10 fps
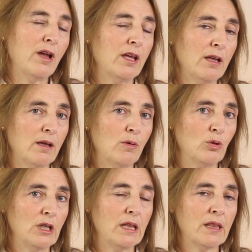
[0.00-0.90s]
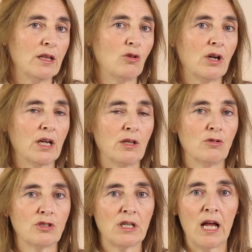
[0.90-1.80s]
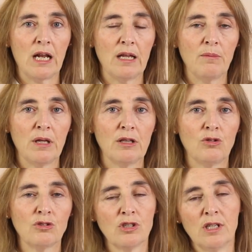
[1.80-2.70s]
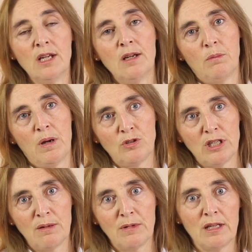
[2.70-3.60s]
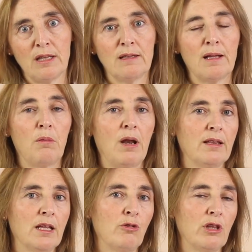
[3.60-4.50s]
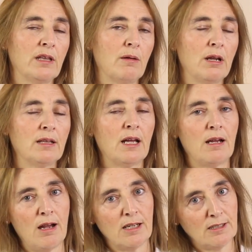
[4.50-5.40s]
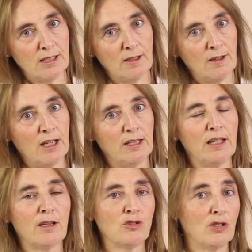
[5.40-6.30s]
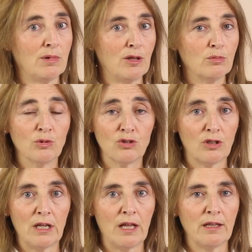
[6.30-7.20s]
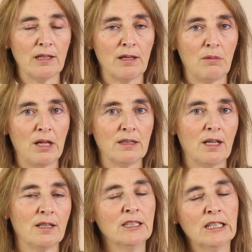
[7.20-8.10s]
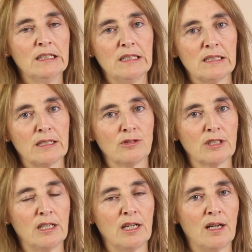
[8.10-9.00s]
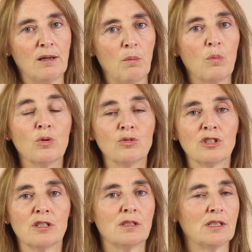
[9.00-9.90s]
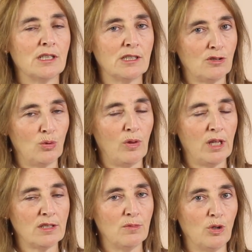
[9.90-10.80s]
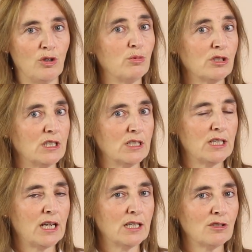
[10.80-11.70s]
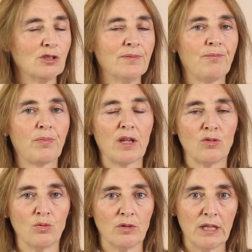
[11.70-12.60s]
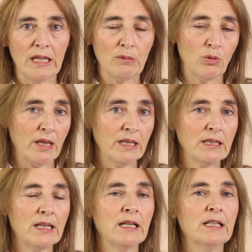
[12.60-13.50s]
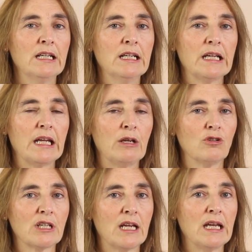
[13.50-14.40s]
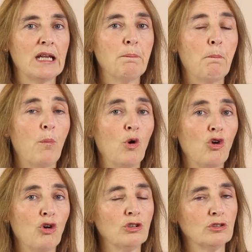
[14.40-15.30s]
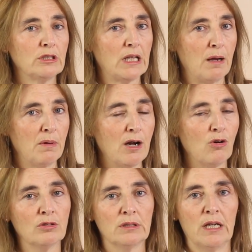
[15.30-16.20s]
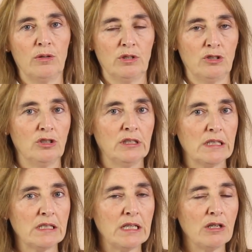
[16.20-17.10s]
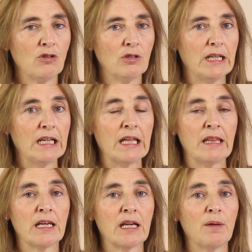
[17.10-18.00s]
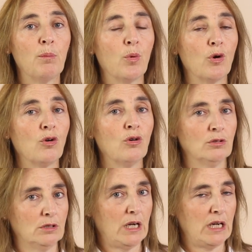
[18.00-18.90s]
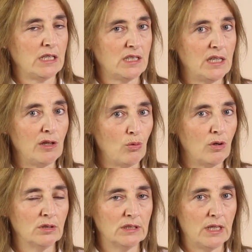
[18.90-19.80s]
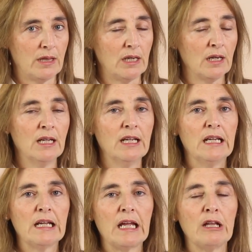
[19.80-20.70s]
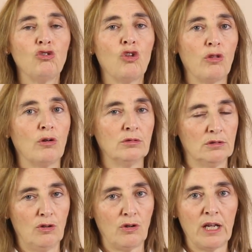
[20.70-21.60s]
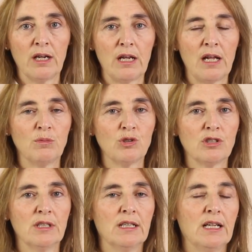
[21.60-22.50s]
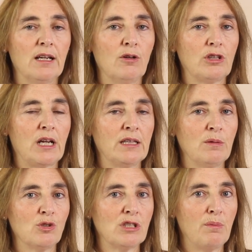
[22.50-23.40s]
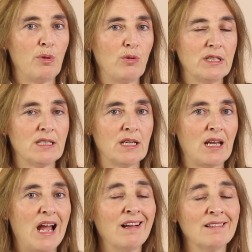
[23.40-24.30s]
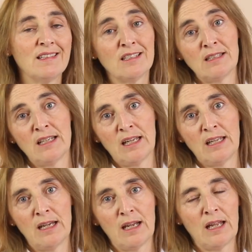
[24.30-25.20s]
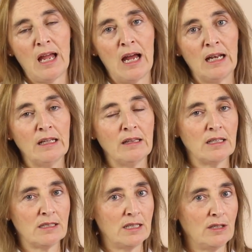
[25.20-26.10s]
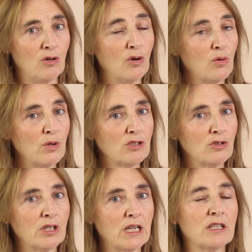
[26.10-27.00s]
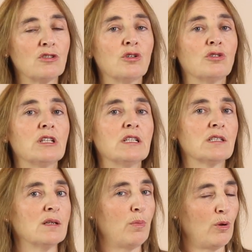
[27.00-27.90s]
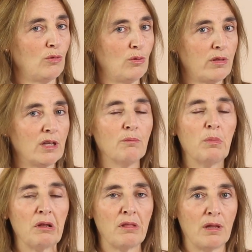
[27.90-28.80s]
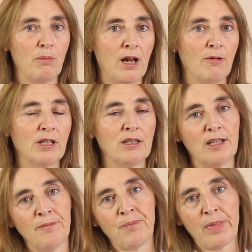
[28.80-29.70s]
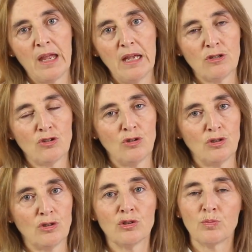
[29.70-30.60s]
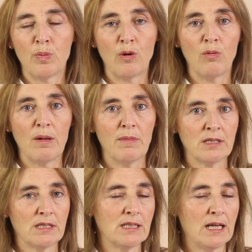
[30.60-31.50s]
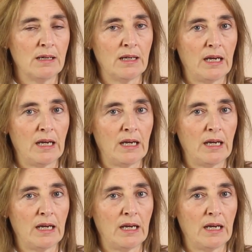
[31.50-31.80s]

eh, utilizando aquellos alimentos, vamos a llamarle dieta blanda o dieta blanda astringente, que os he hablado mucho de la dieta blanda y sé que os genera muchas dudas. Bueno, pues en este caso es una dieta que nos genere poco trabajo a nuestro intestino y que deje poco residuo. Es decir, que todo lo que ingiramos lo tratemos de aprovechar antes de que llegue al intestino grueso, que es donde se producen principalmente esos problemas, esa